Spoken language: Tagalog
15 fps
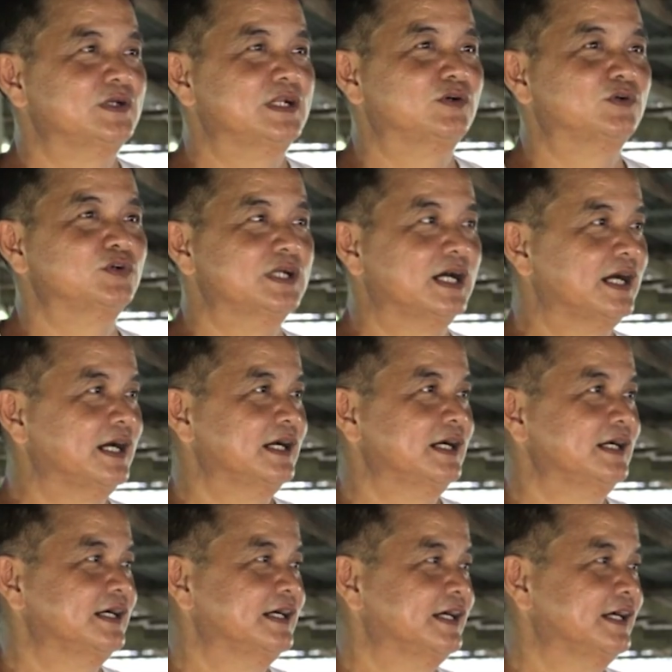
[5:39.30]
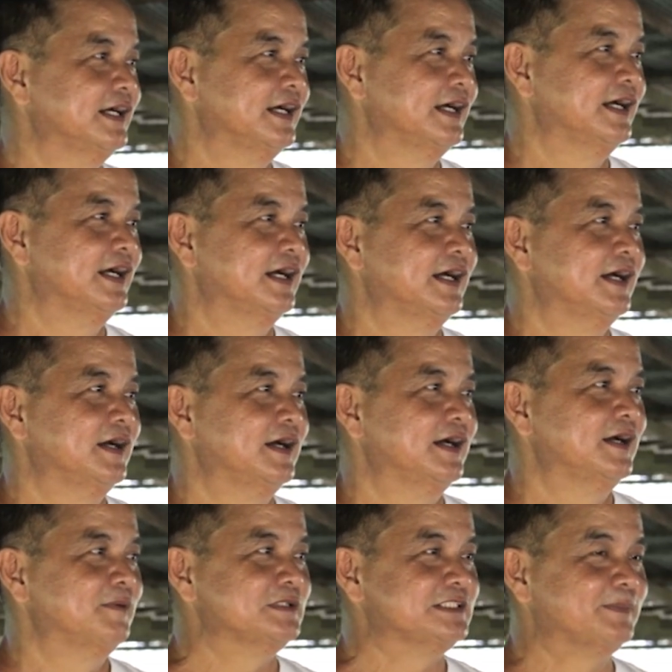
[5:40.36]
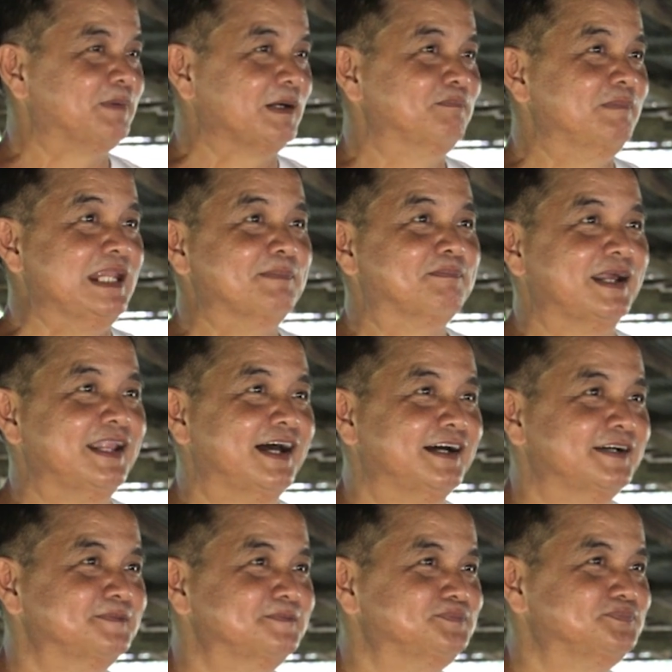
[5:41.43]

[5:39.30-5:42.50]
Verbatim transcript: Unang-una, sa pagbili pa lang.